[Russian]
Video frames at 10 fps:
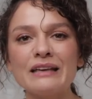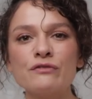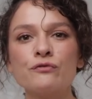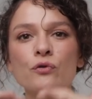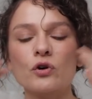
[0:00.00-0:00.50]
И
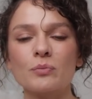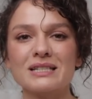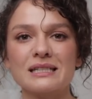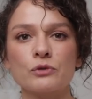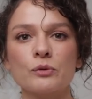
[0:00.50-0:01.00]

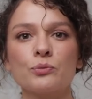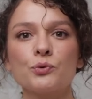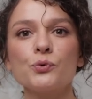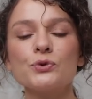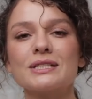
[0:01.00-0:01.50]
форма самой
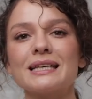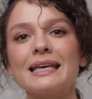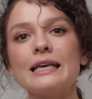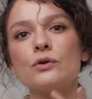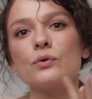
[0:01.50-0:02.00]
блузы
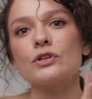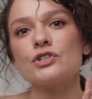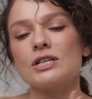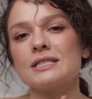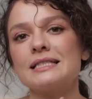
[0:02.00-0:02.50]
и ее
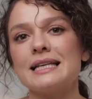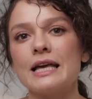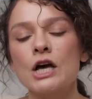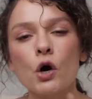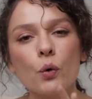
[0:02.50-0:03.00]

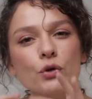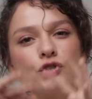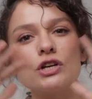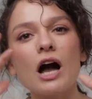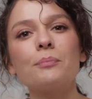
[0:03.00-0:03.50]
частей
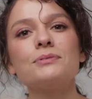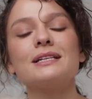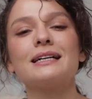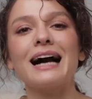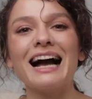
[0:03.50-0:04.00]
очень
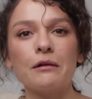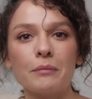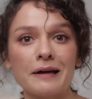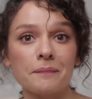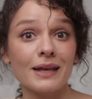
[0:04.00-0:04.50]

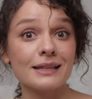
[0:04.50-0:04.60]
обтекаемая.